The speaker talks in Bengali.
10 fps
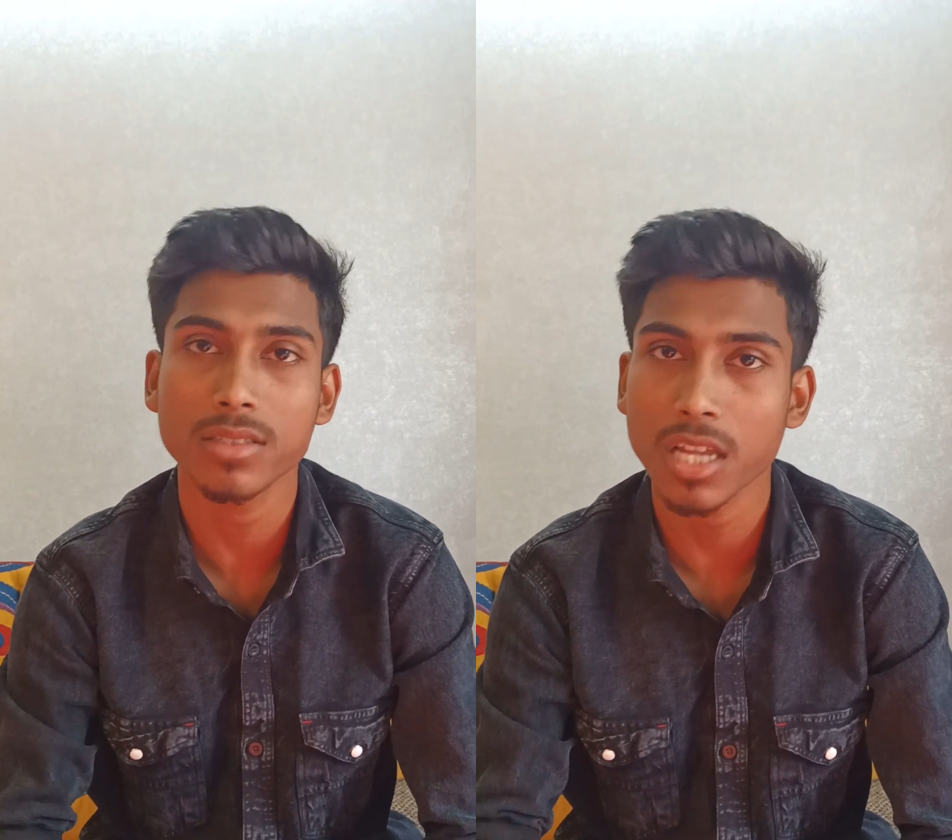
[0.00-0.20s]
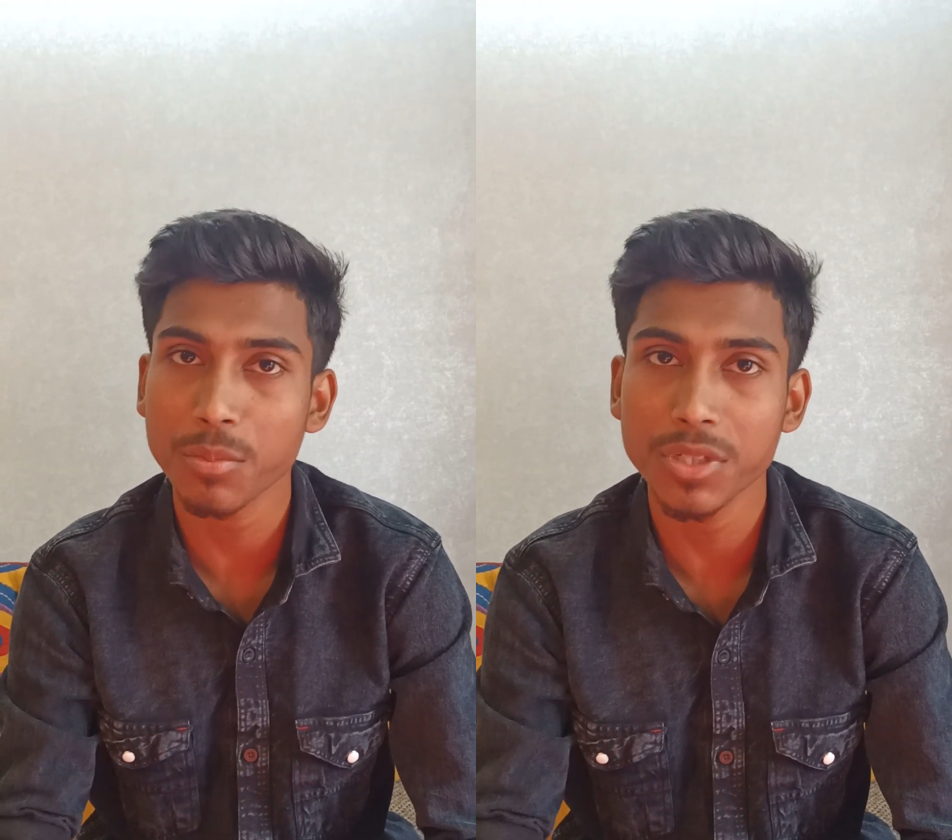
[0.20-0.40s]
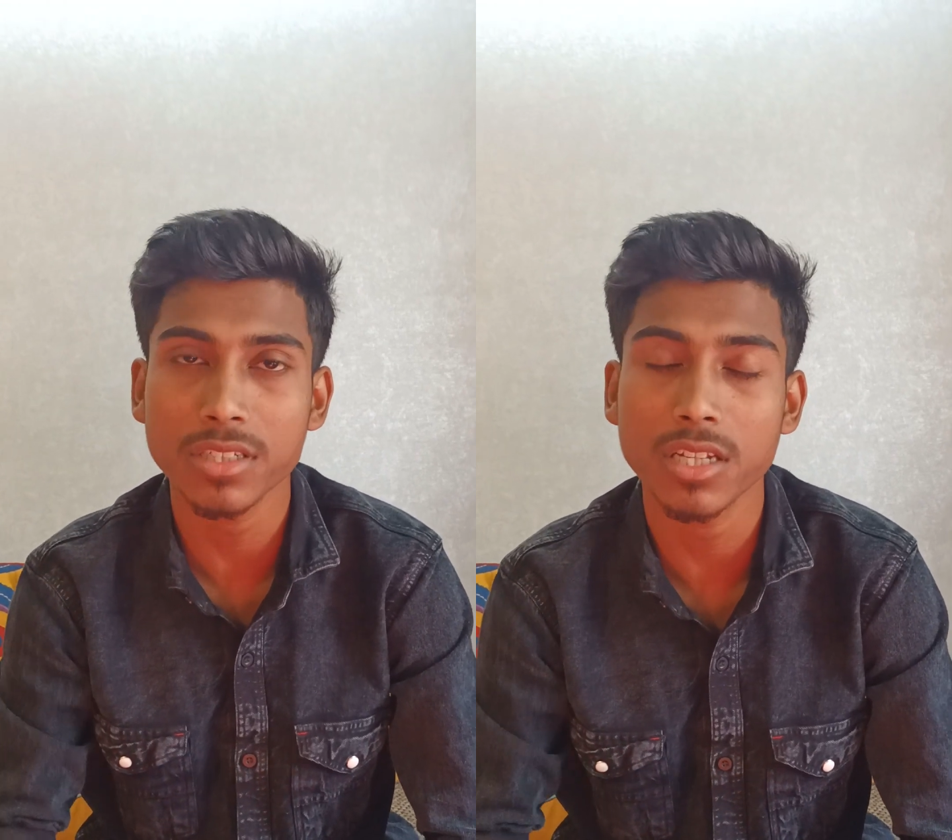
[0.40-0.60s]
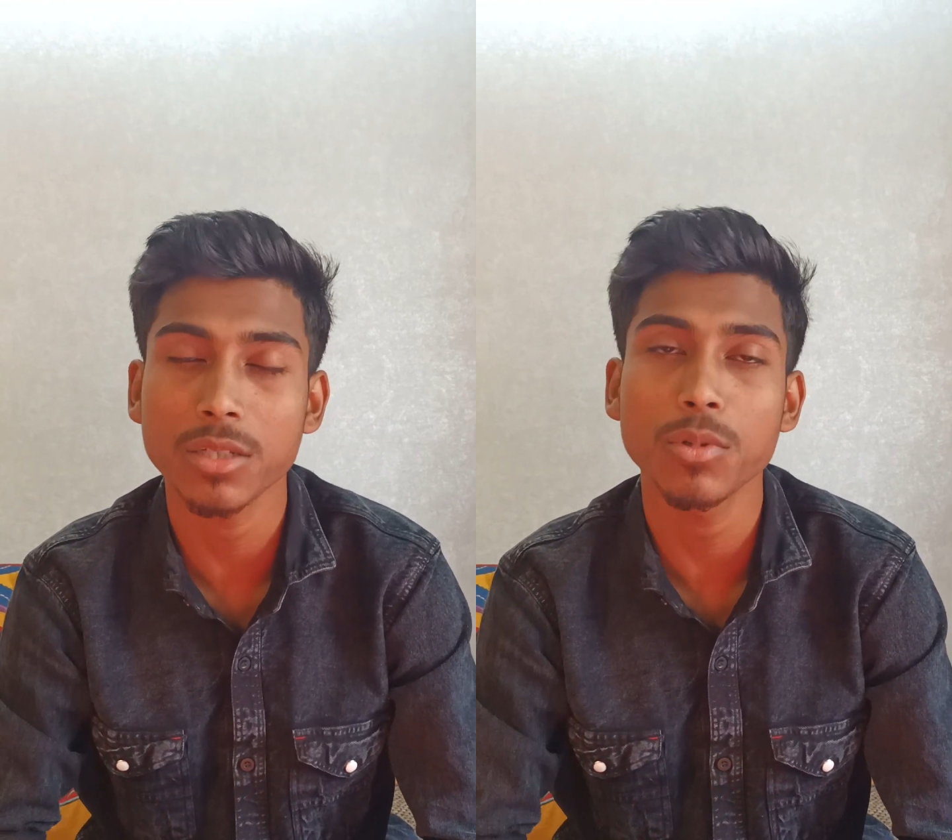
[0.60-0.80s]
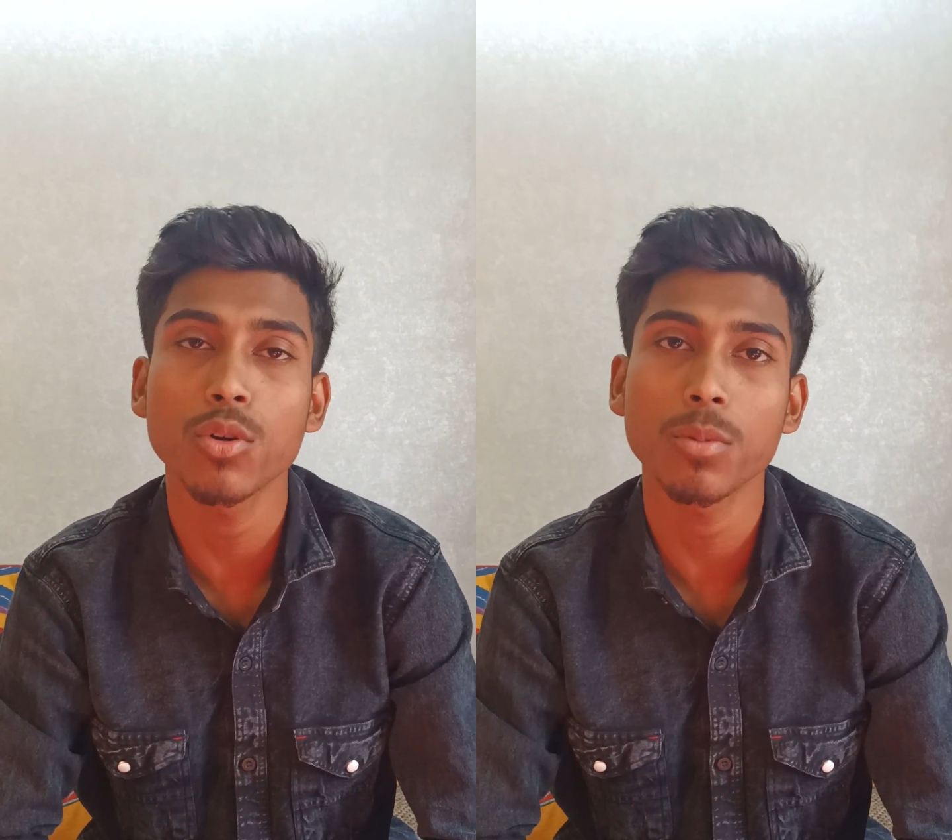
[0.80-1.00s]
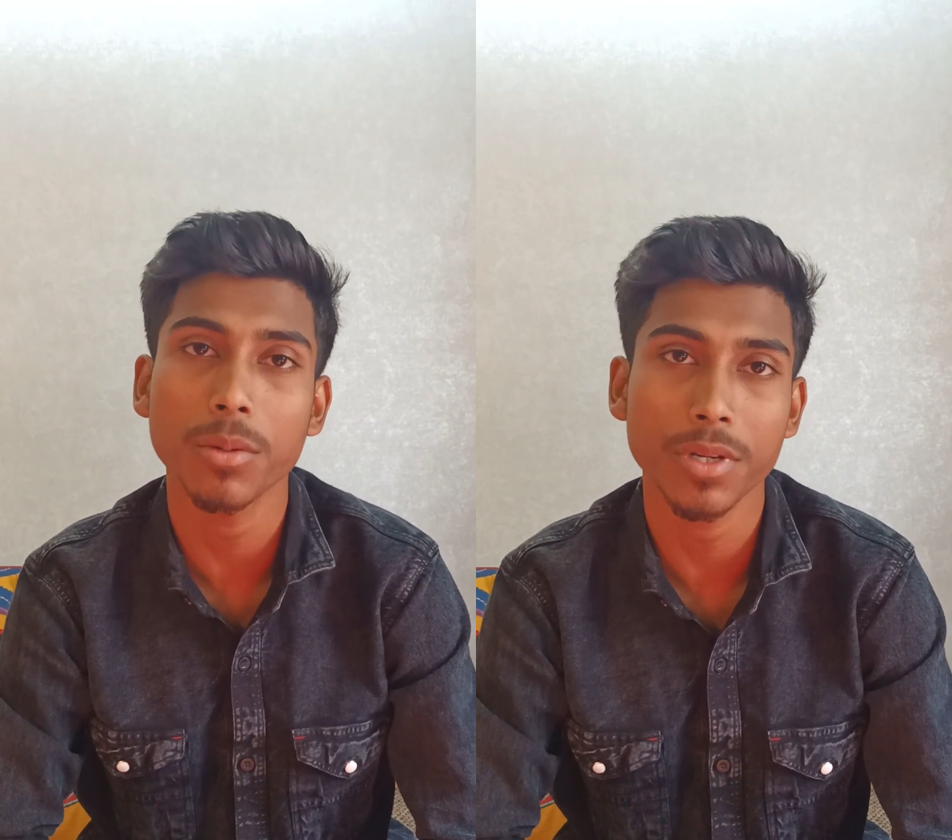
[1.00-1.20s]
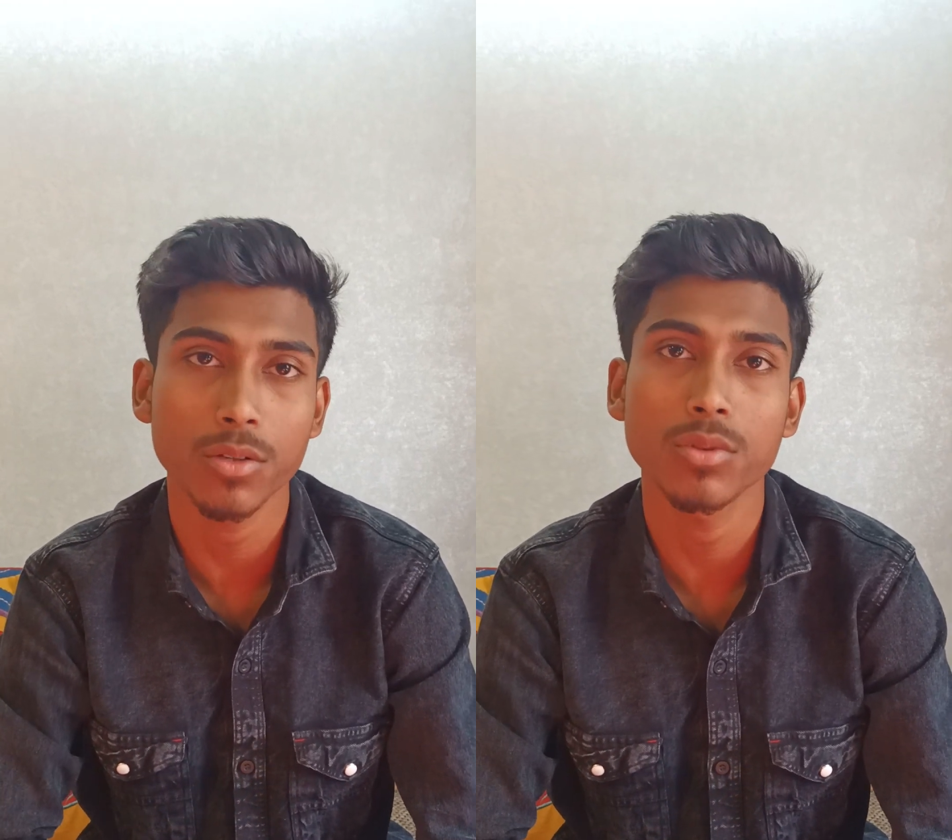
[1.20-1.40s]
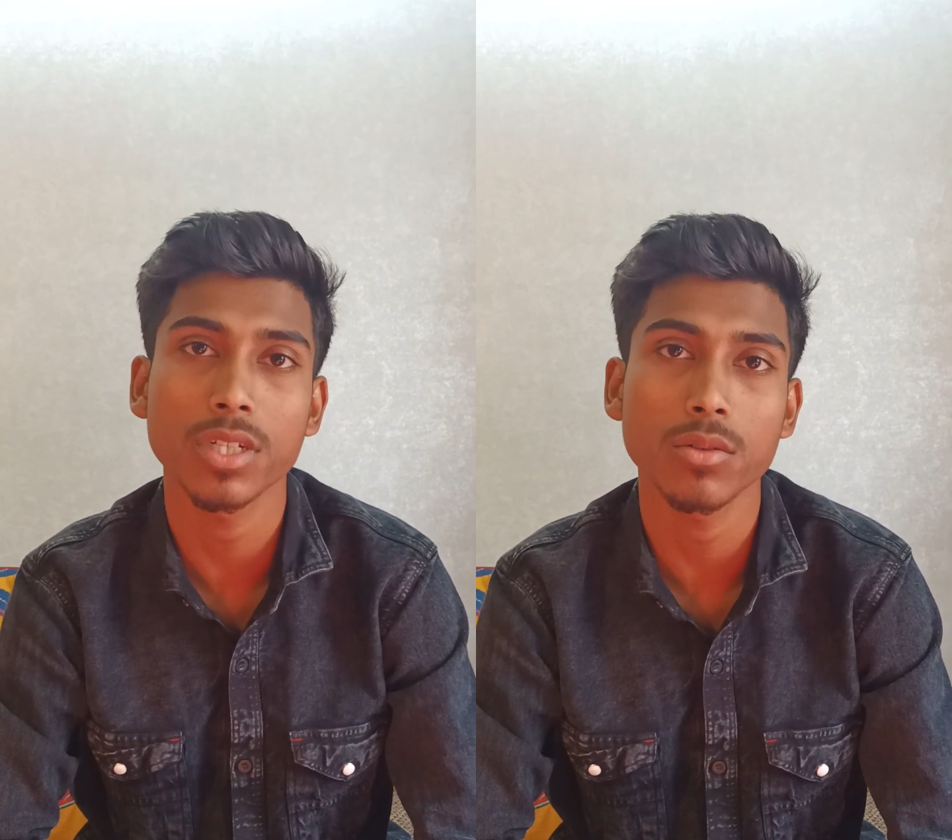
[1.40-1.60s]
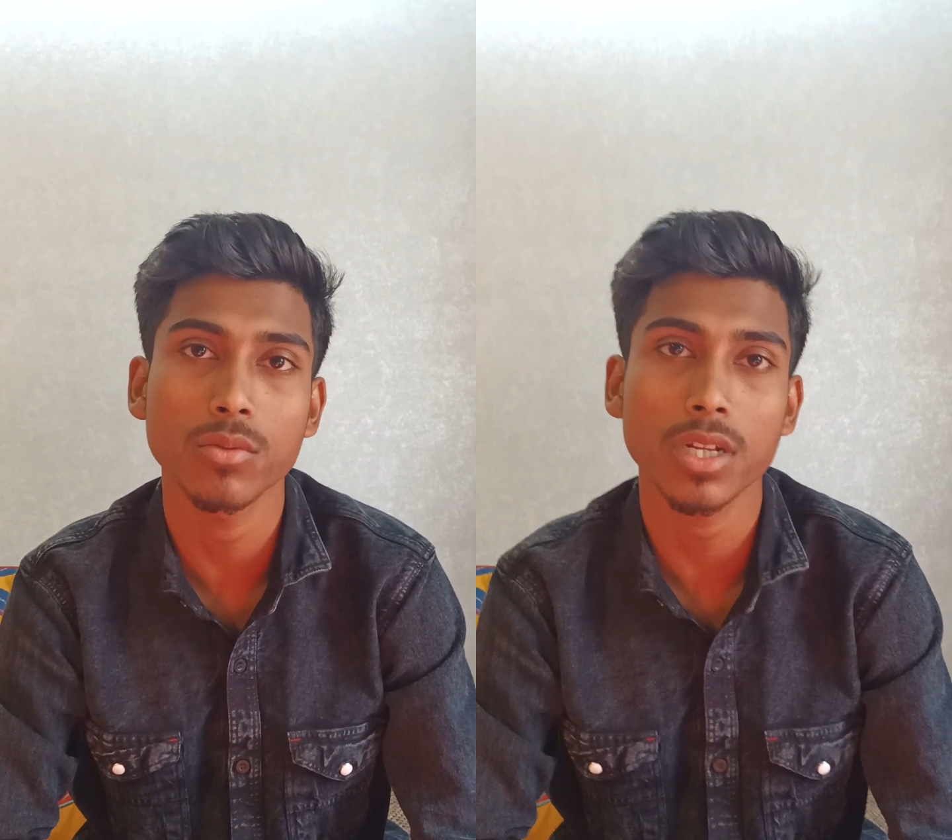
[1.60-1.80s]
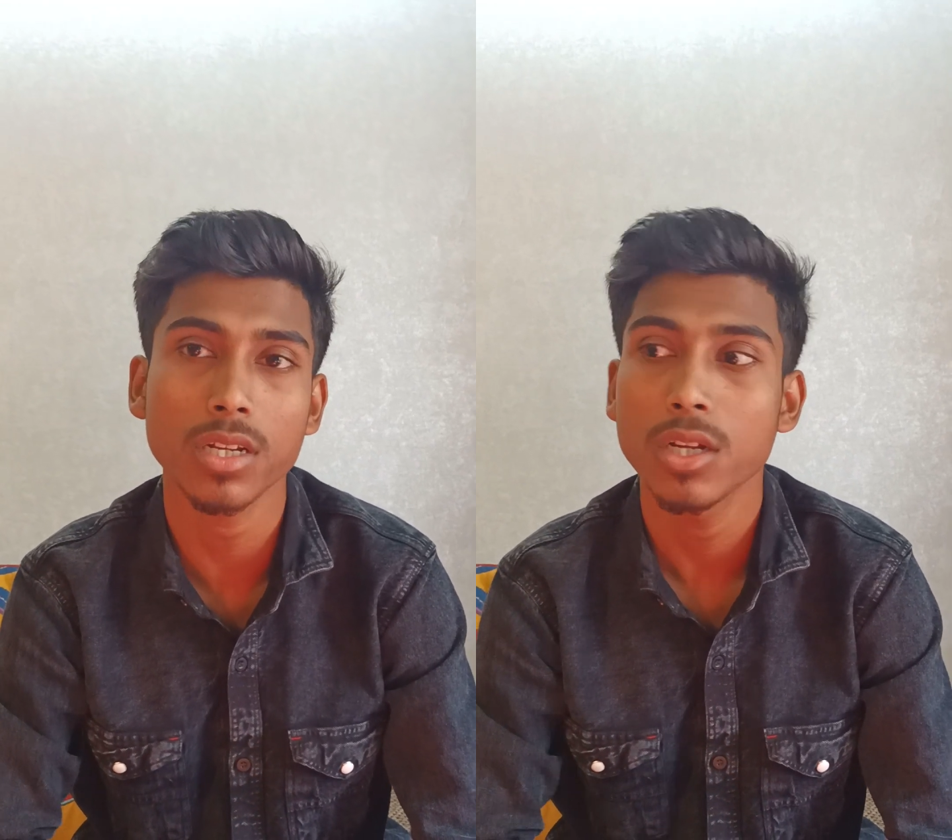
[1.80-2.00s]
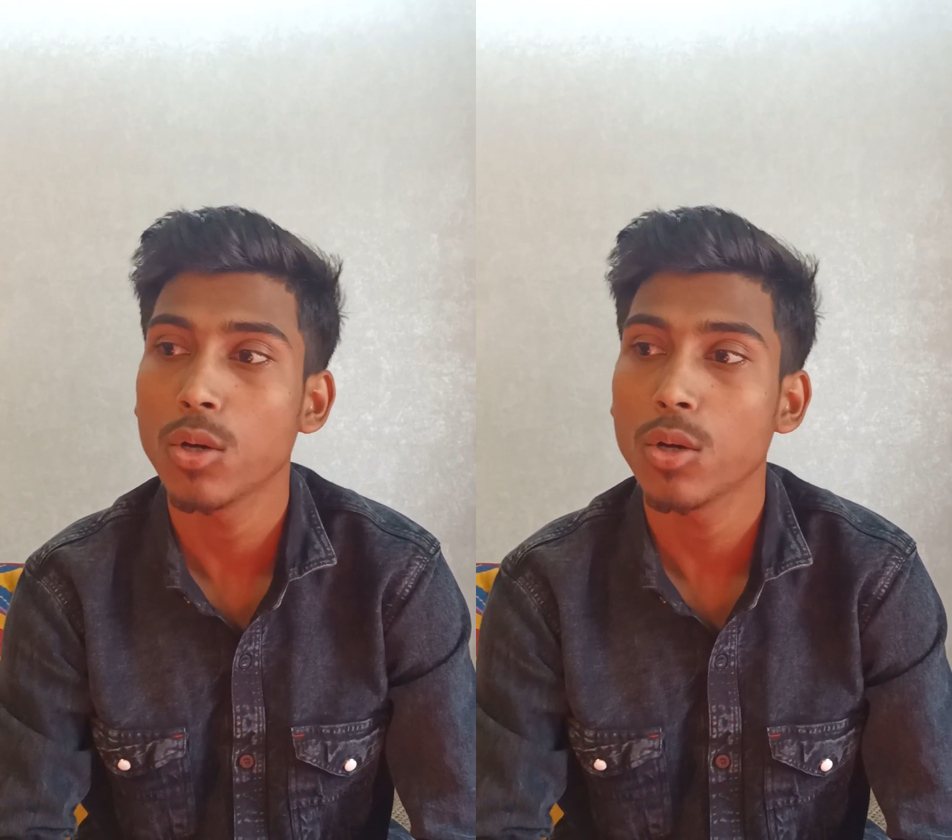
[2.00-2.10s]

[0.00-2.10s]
সার্ভিসটা দিবে ওইভাবেই উনি ওনার